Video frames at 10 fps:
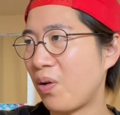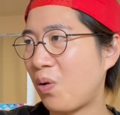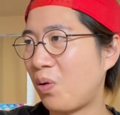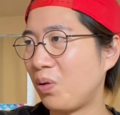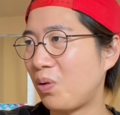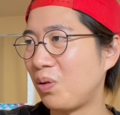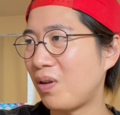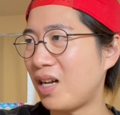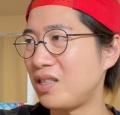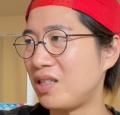このこ
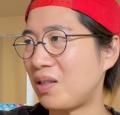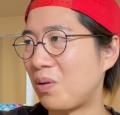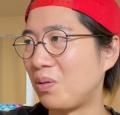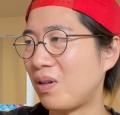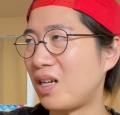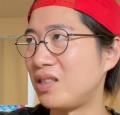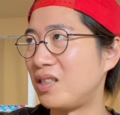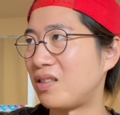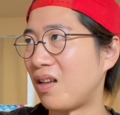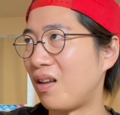の感じですねこの感じ
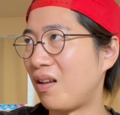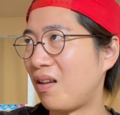ですね。